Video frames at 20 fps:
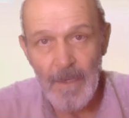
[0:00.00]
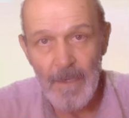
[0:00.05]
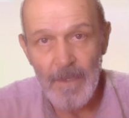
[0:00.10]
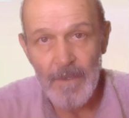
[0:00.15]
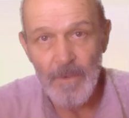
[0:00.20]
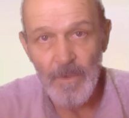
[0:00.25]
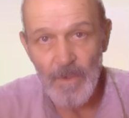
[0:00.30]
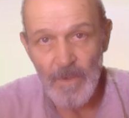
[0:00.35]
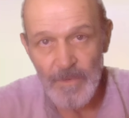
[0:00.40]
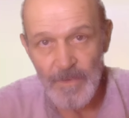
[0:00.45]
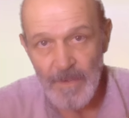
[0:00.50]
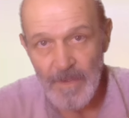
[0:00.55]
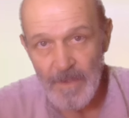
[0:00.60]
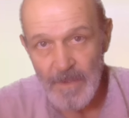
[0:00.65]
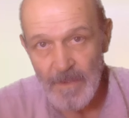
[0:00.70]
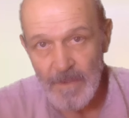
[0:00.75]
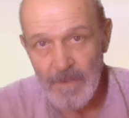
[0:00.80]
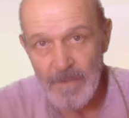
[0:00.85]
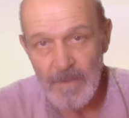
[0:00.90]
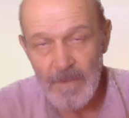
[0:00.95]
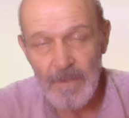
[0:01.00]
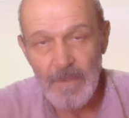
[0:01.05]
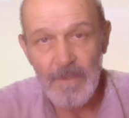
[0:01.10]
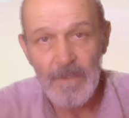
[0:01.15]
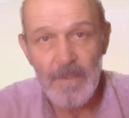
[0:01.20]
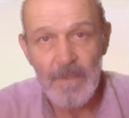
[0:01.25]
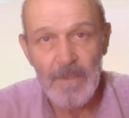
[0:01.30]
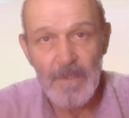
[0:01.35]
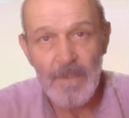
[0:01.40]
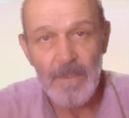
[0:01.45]
النقطة
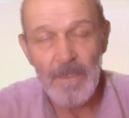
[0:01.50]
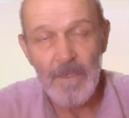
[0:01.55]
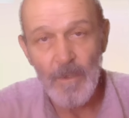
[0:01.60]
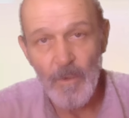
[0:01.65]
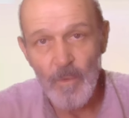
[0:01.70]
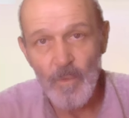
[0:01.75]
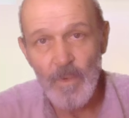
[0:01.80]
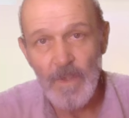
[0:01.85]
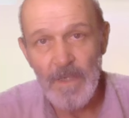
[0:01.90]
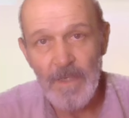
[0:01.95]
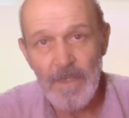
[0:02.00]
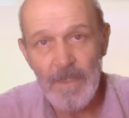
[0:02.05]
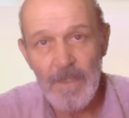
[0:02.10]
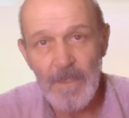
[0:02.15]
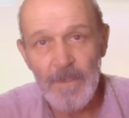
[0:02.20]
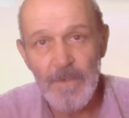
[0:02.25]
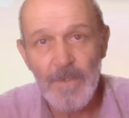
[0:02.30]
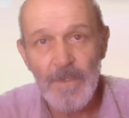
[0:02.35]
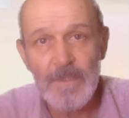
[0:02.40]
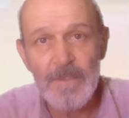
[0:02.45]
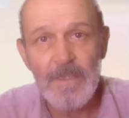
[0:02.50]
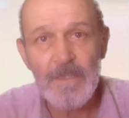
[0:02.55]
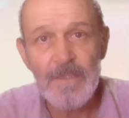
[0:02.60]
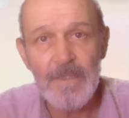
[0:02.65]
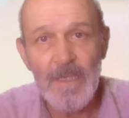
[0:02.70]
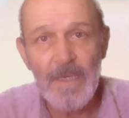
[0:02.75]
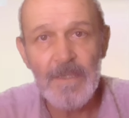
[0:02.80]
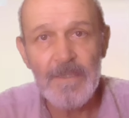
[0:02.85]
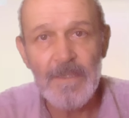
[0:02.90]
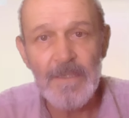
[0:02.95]
الأولى النقطة
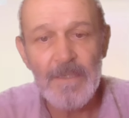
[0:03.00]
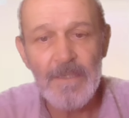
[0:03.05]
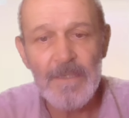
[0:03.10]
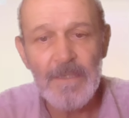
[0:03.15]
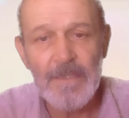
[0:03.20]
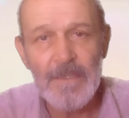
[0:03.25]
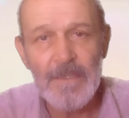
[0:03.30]
الثانية